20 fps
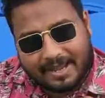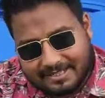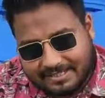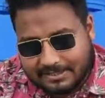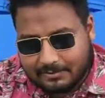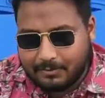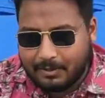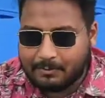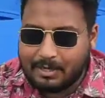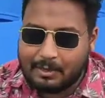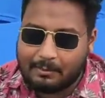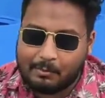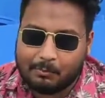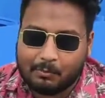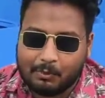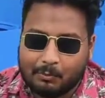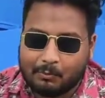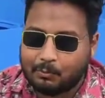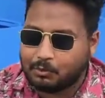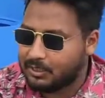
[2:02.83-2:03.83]
ম্যাক্সিমামই আমি
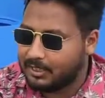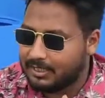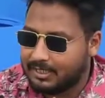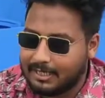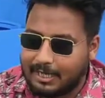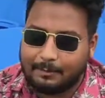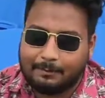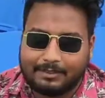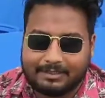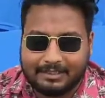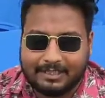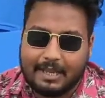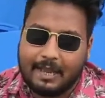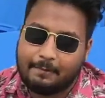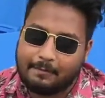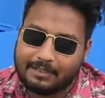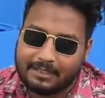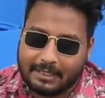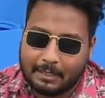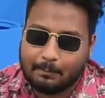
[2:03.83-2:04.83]
বলবো যে আমাদের
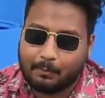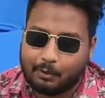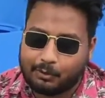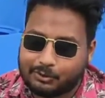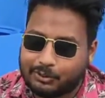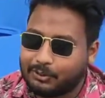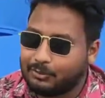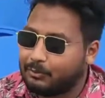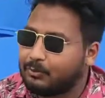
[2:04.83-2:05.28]
এআইবি থেকে পড়াশোনা